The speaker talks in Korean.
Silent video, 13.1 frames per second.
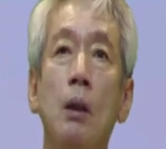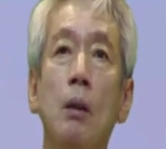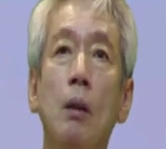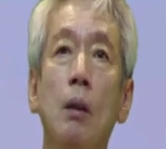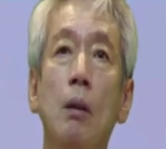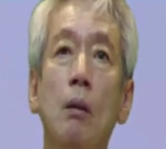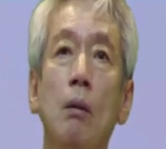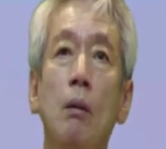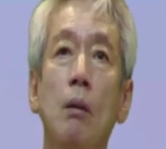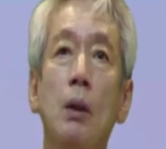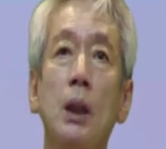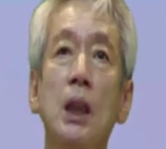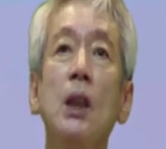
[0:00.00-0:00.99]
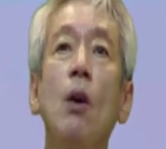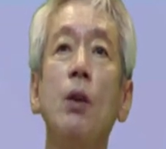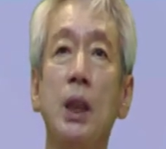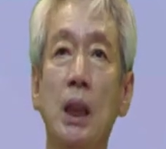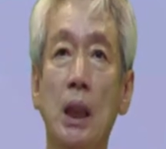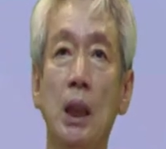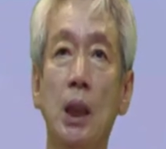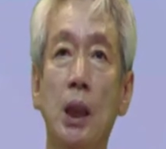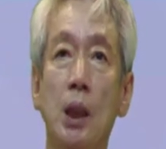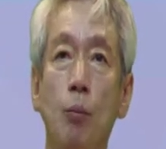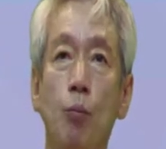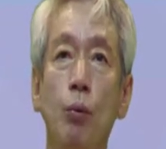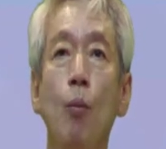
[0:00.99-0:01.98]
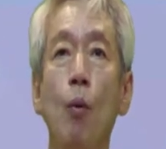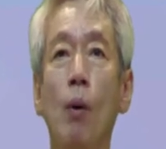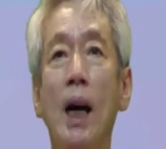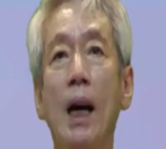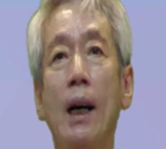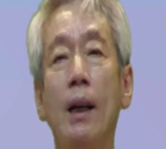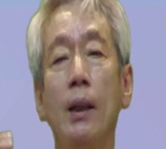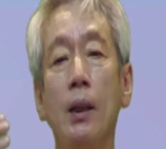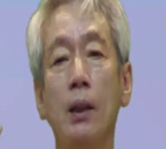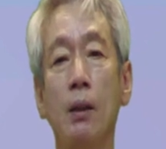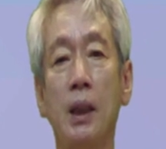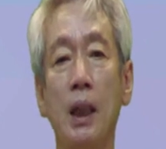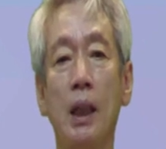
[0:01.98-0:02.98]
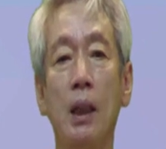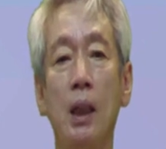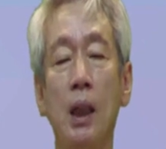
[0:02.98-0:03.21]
어, 이것이 부모가 이렇게